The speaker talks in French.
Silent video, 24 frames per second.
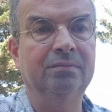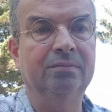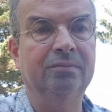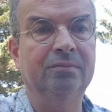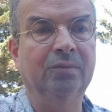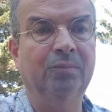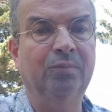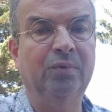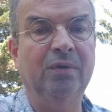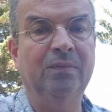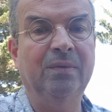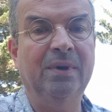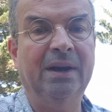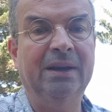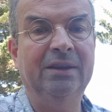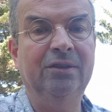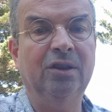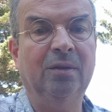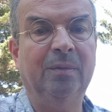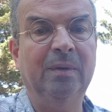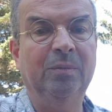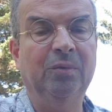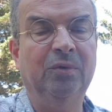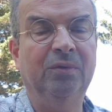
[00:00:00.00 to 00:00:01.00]
on peut avoir
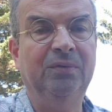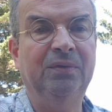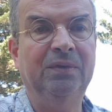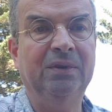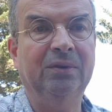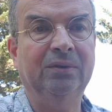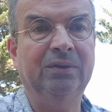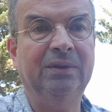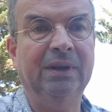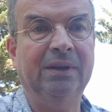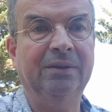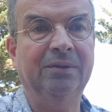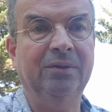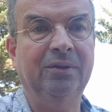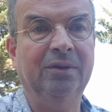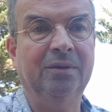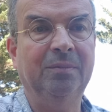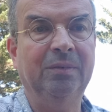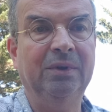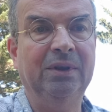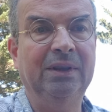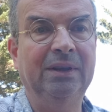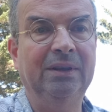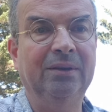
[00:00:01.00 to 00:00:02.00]
énormément de vies antérieures,
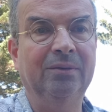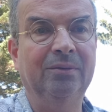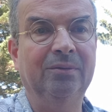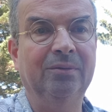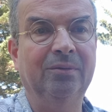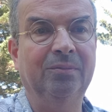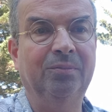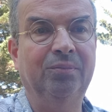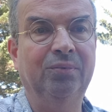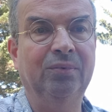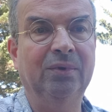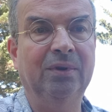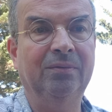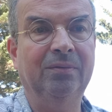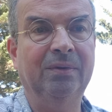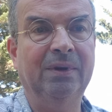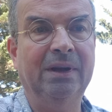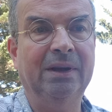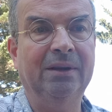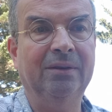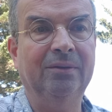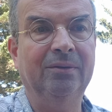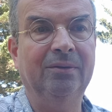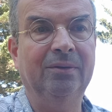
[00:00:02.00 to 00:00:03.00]
mais on peut
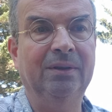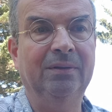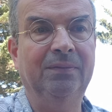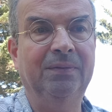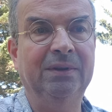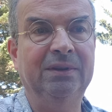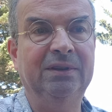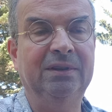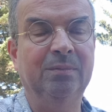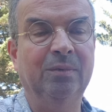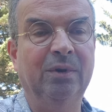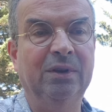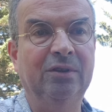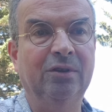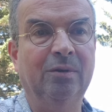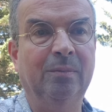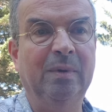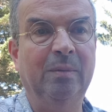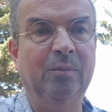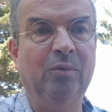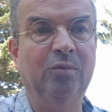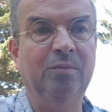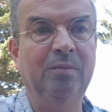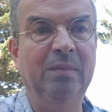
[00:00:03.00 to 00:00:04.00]
avoir effectivement
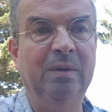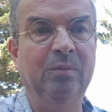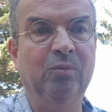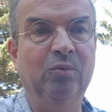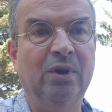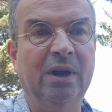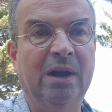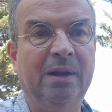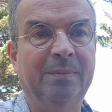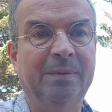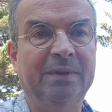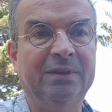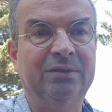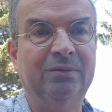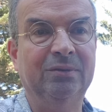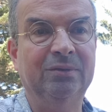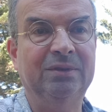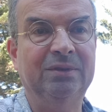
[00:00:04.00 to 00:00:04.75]
énormément de mémoire parce que